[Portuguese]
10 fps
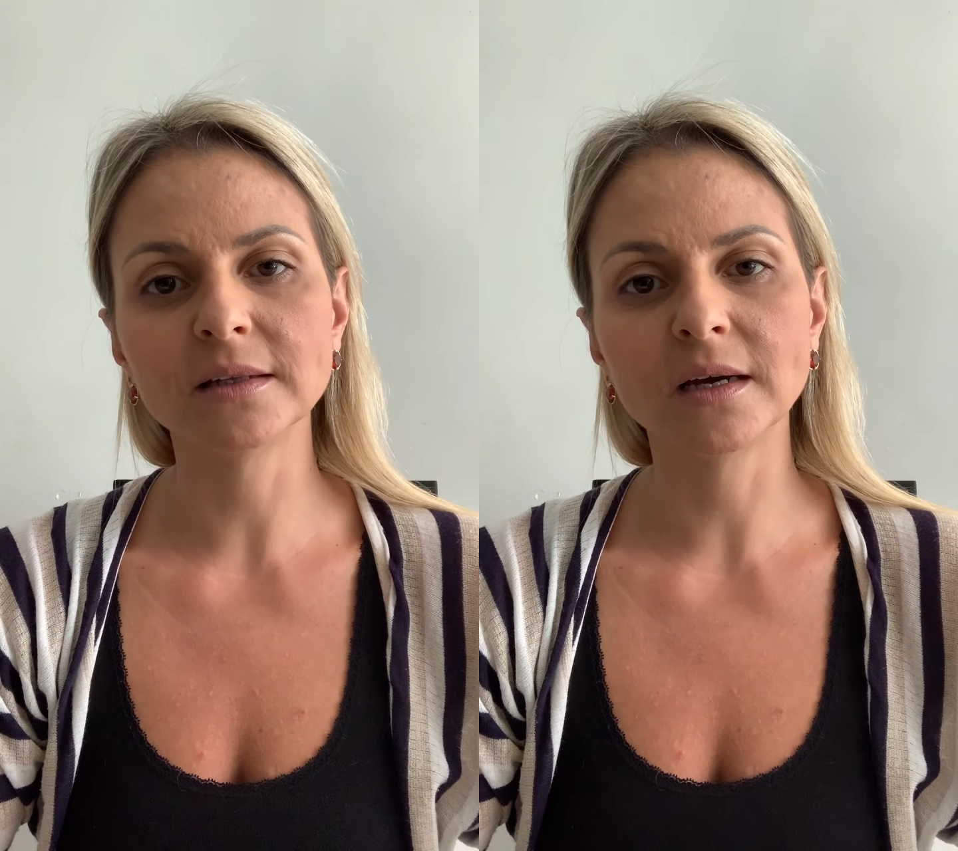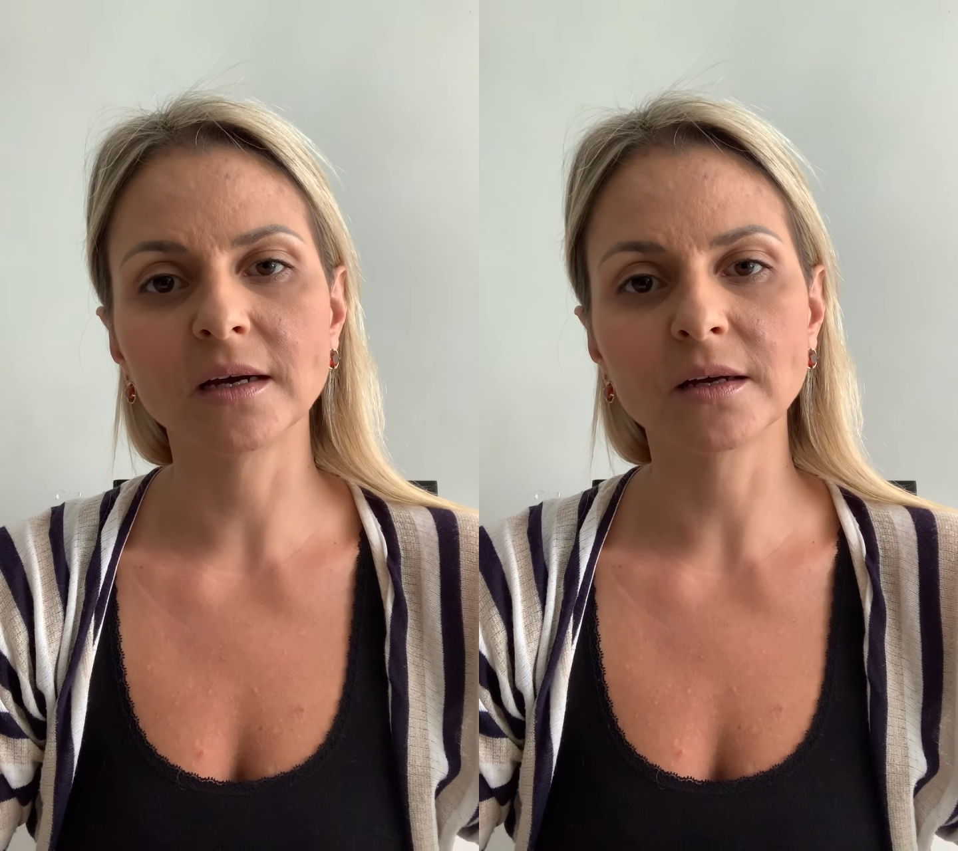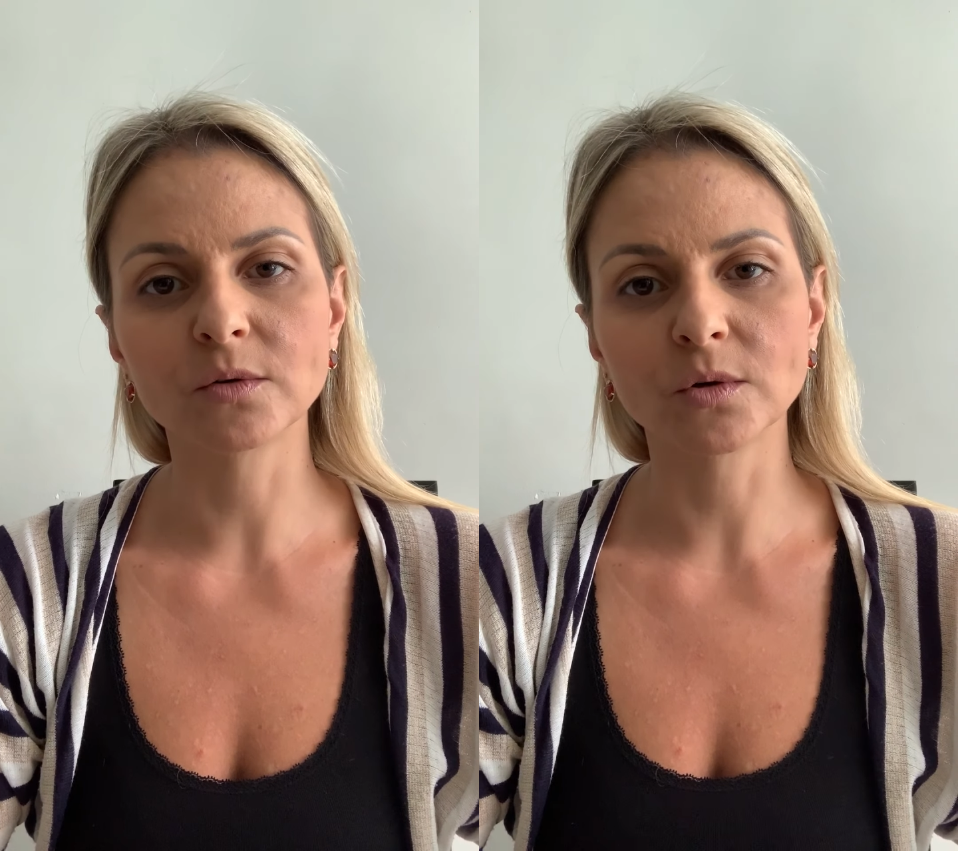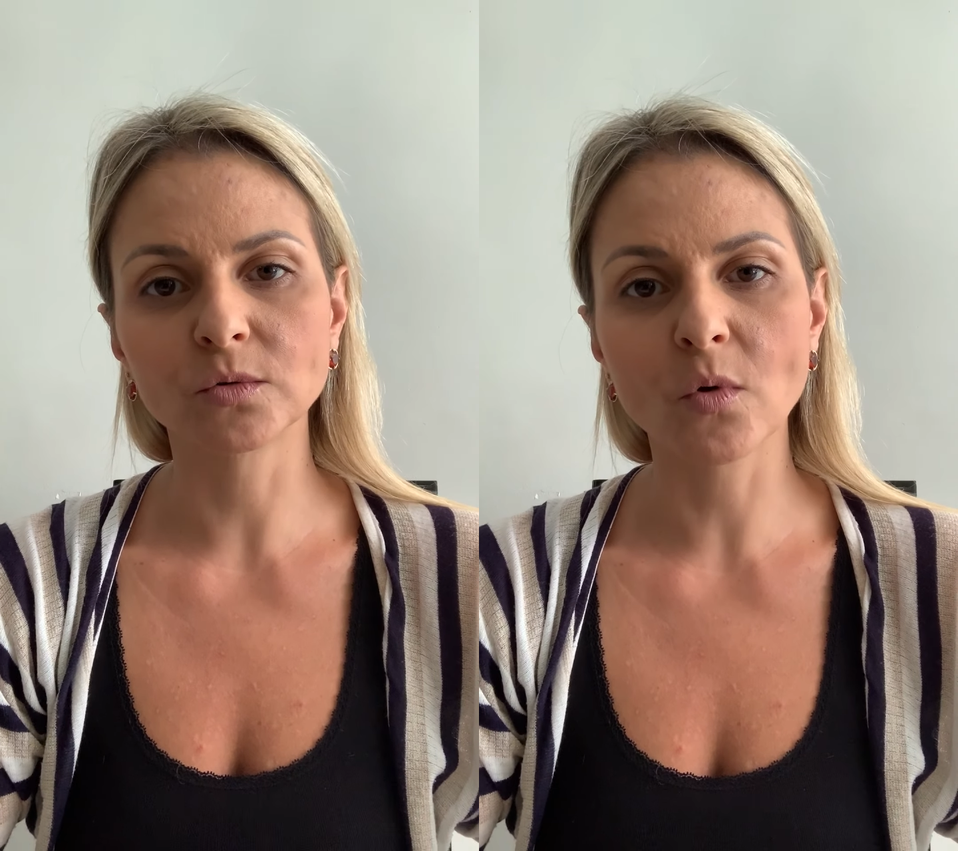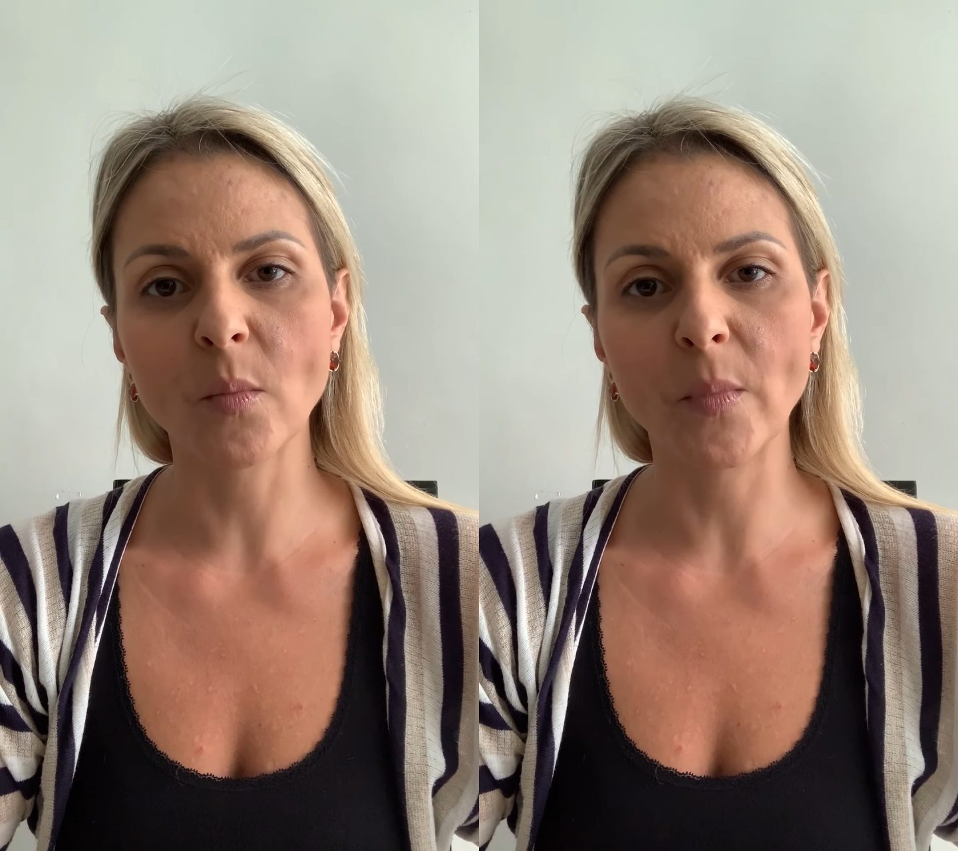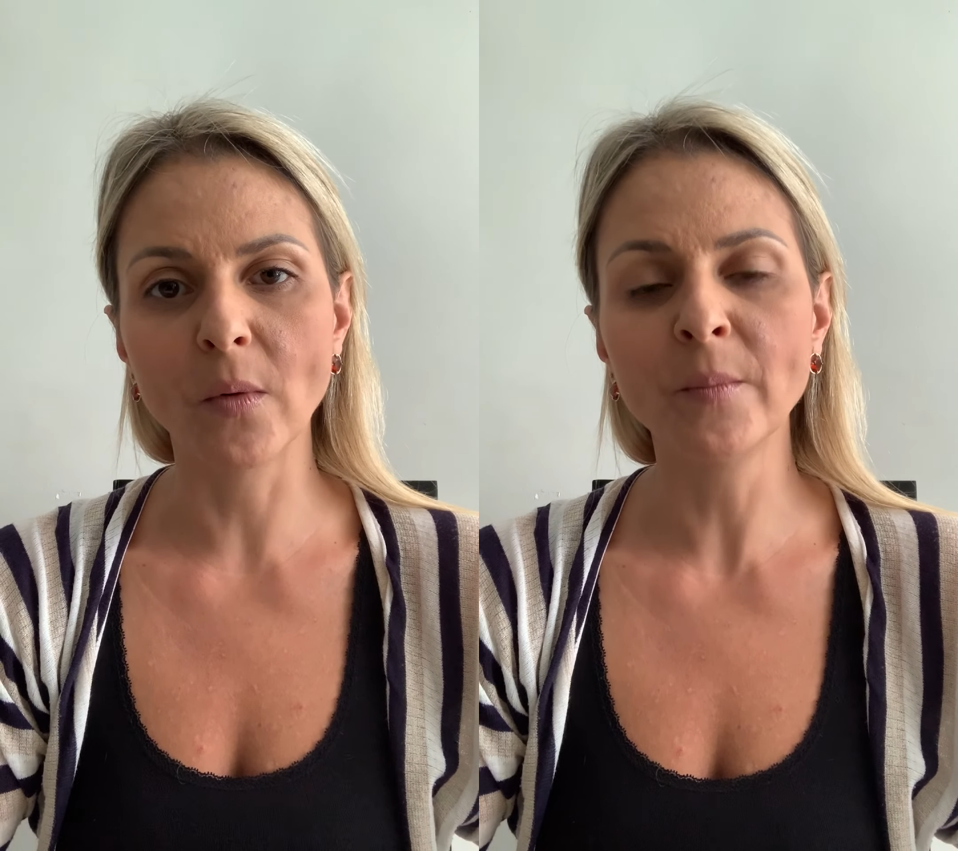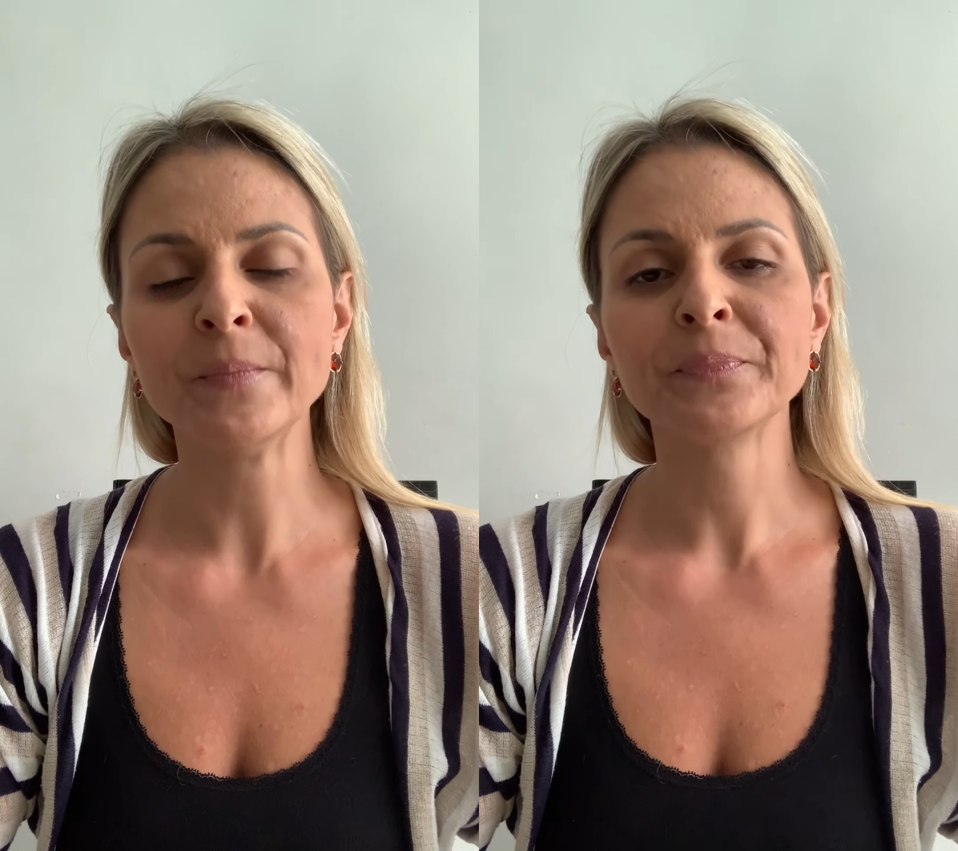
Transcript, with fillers: na reunião do Copom,